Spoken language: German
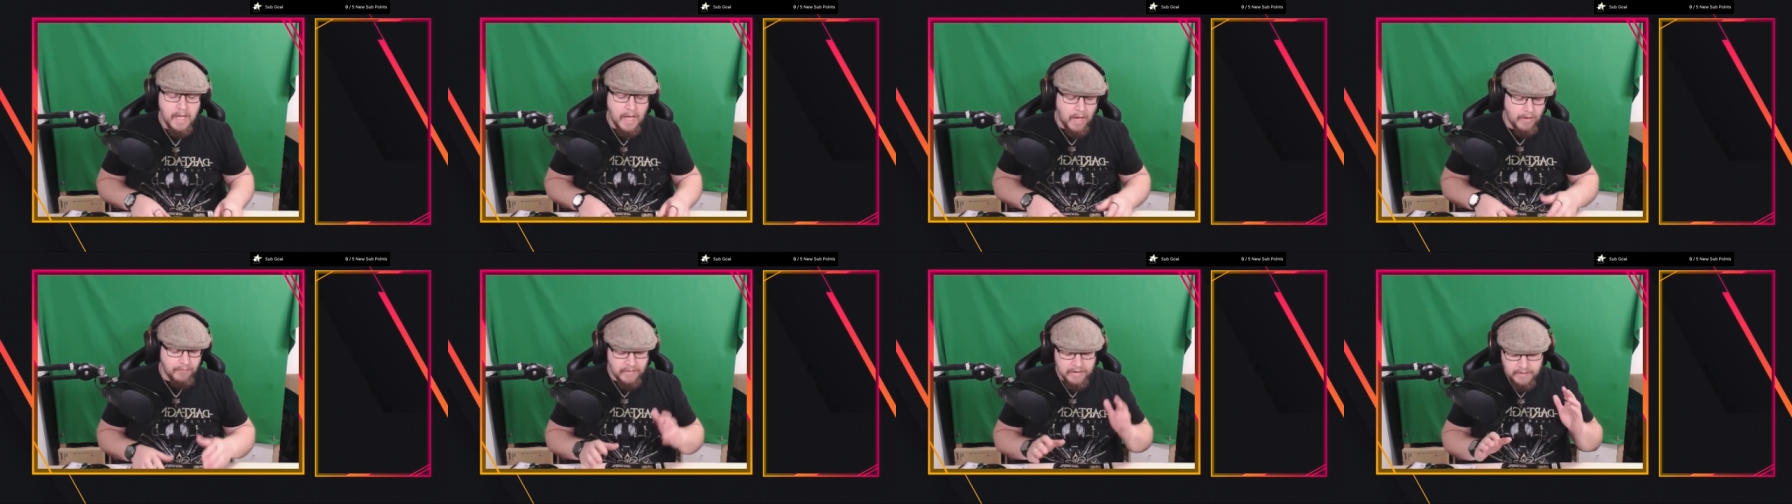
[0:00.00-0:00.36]

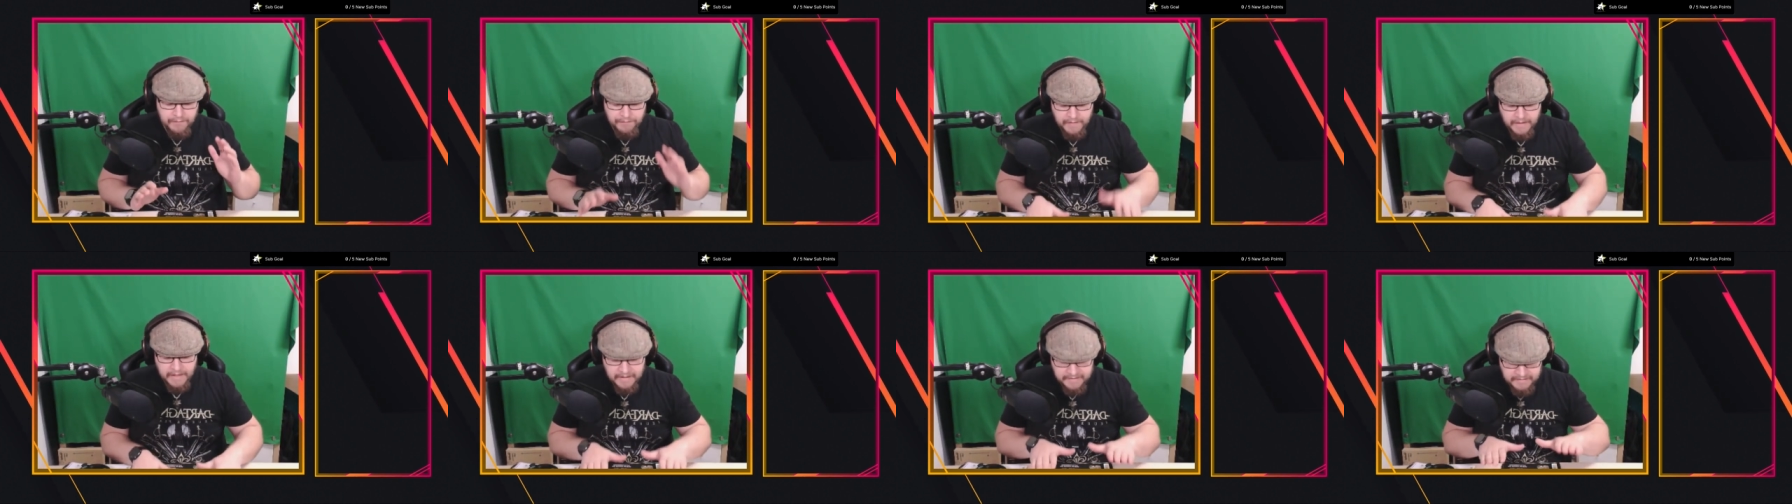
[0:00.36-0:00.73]
Auf alle
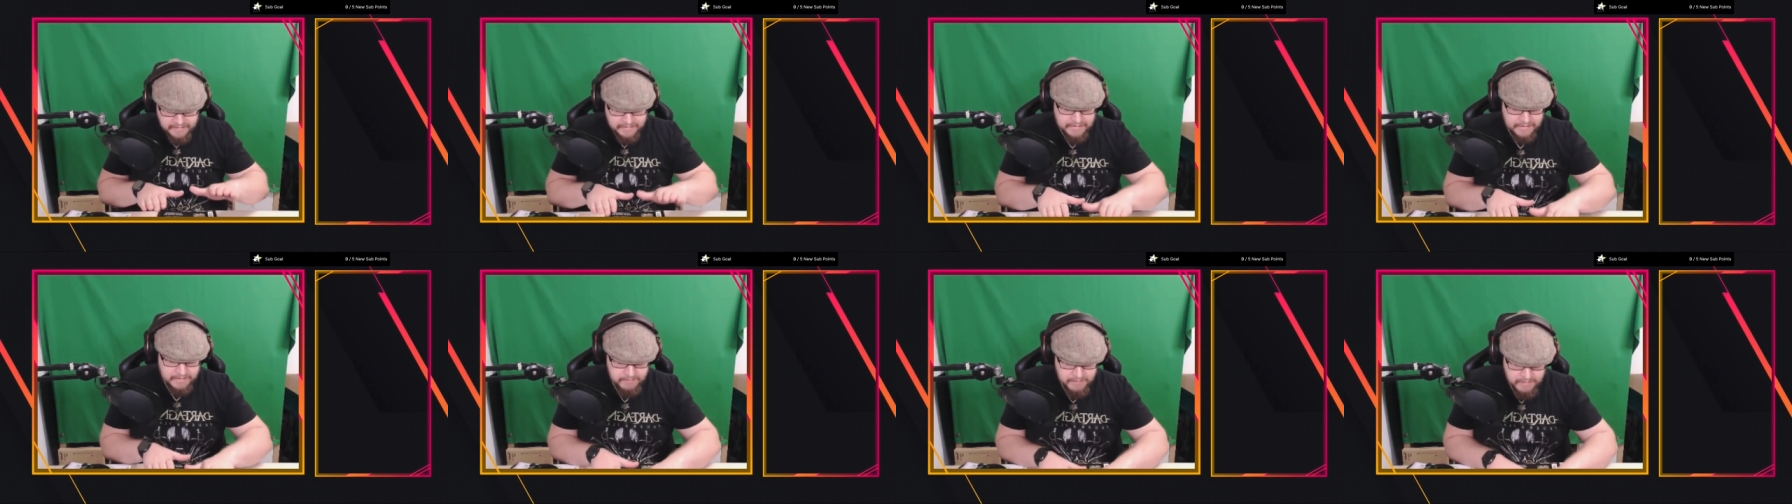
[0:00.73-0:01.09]
Fälle hatte
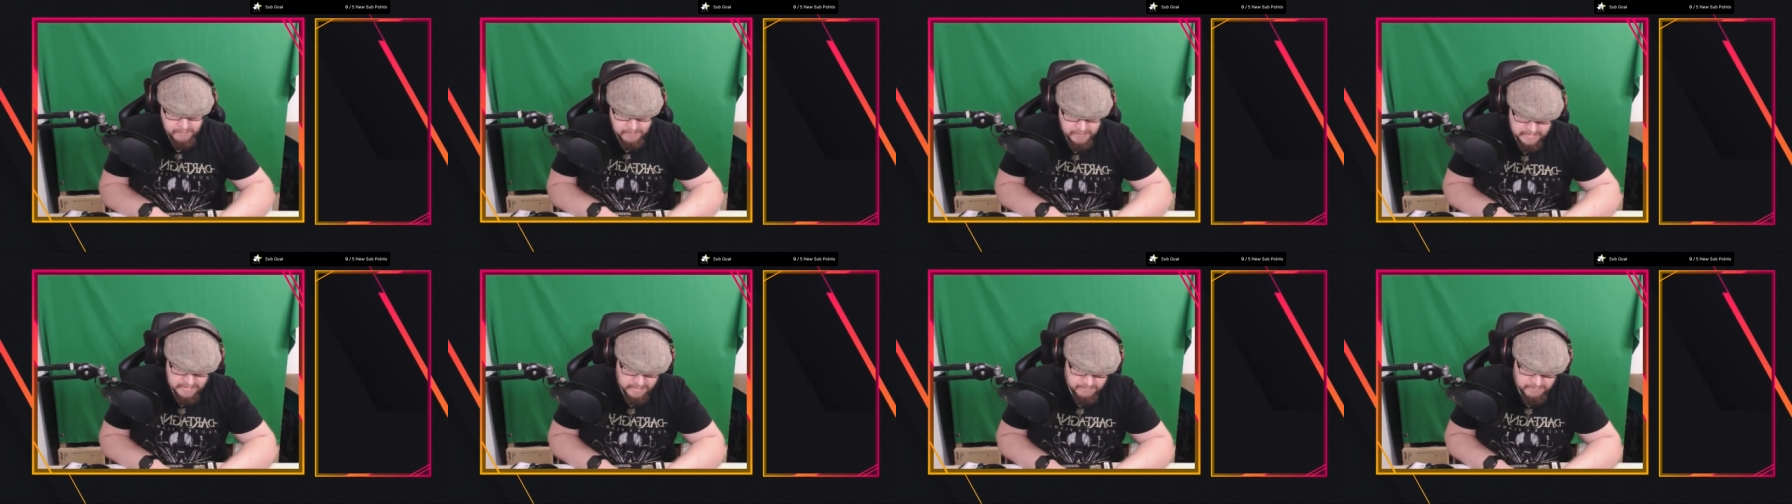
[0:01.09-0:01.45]
ich den
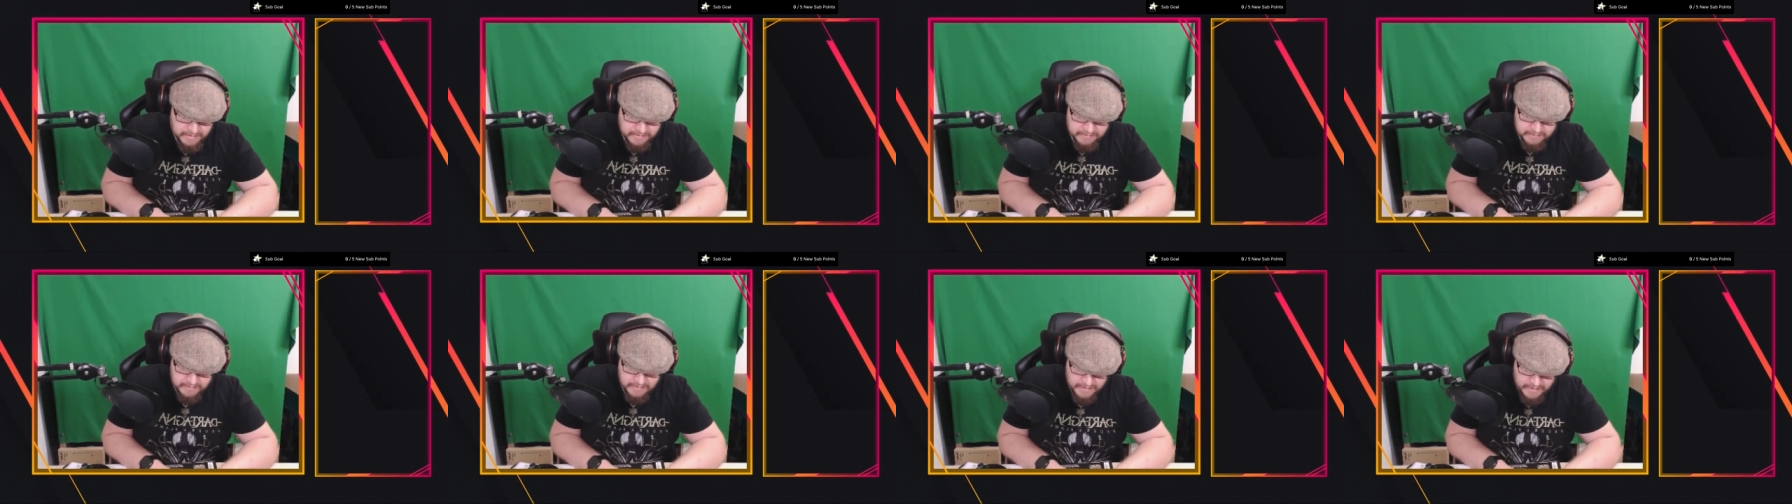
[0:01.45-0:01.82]
mit dem
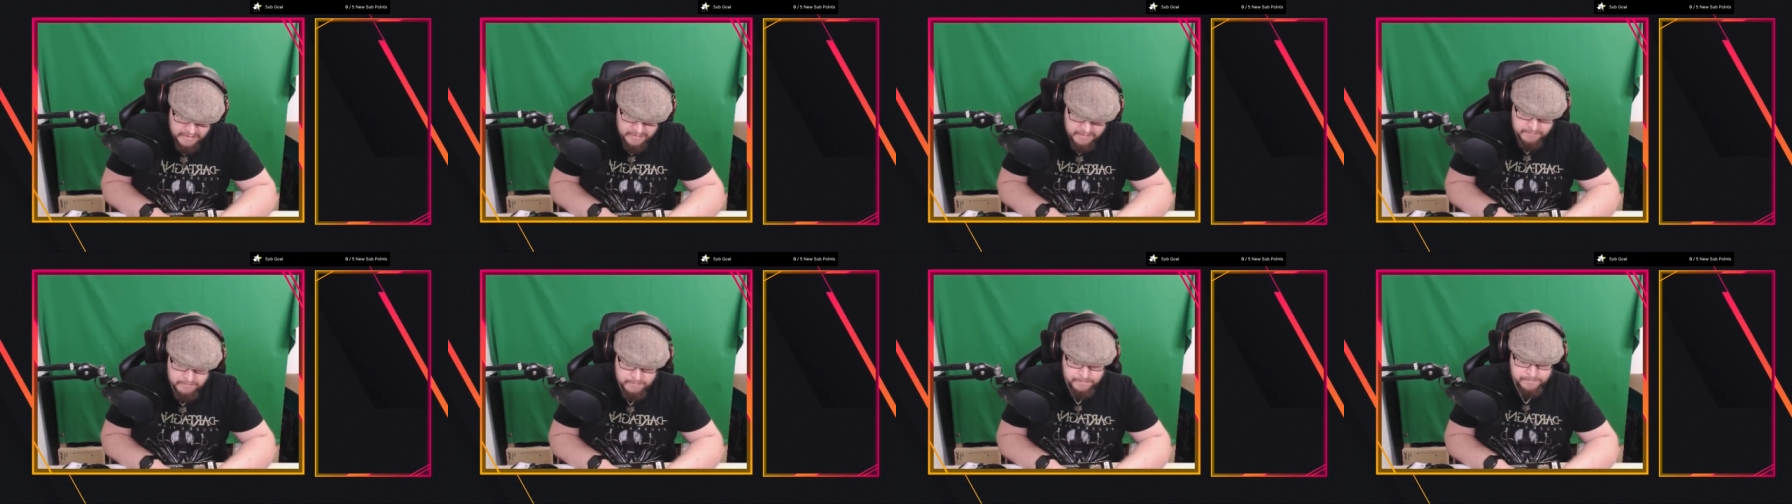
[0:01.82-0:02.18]
netten
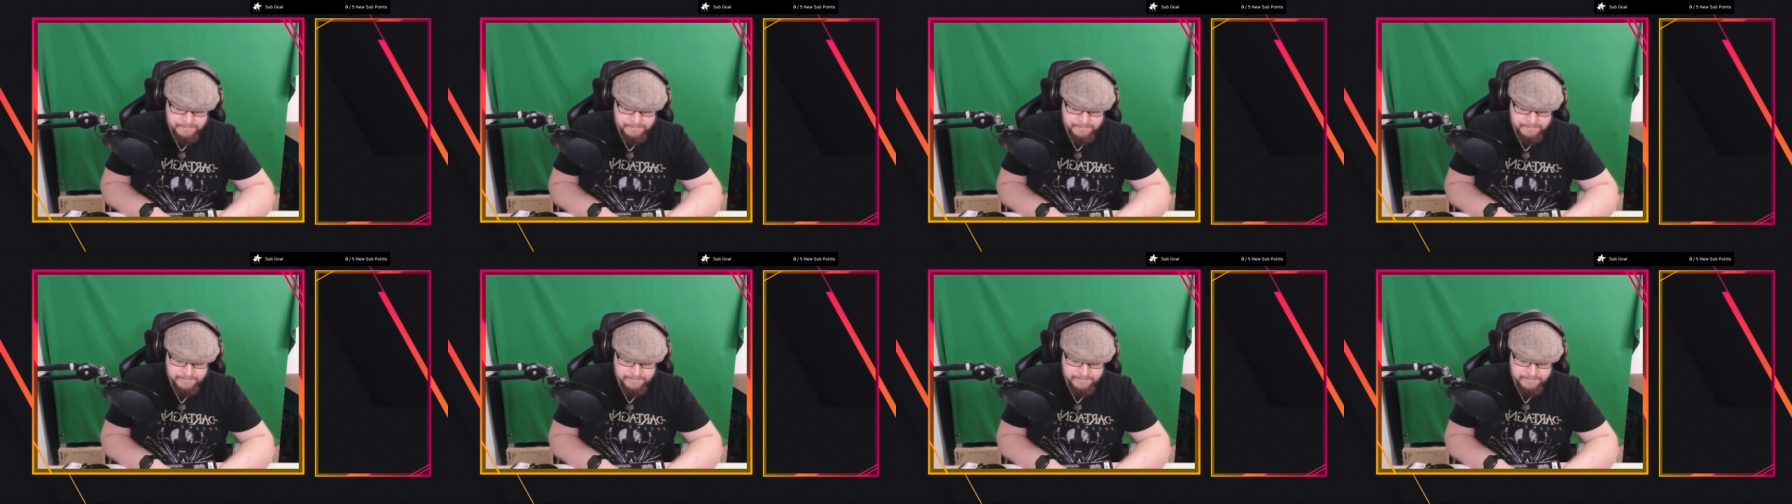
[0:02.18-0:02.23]
Herrn